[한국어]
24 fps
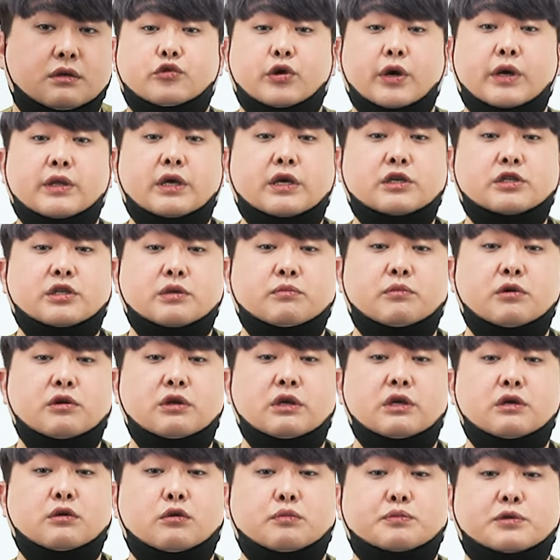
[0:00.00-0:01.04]
최대
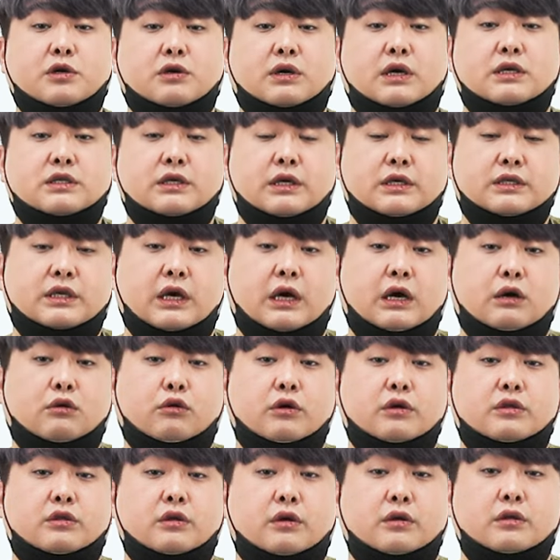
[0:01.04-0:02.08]
스물일곱 척까지
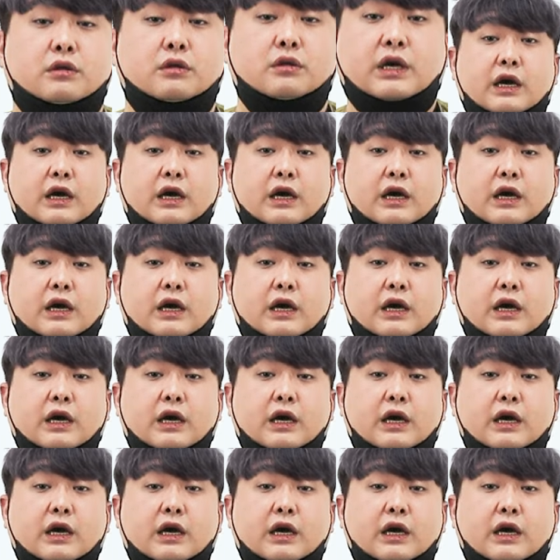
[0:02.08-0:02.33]
예상하고 있던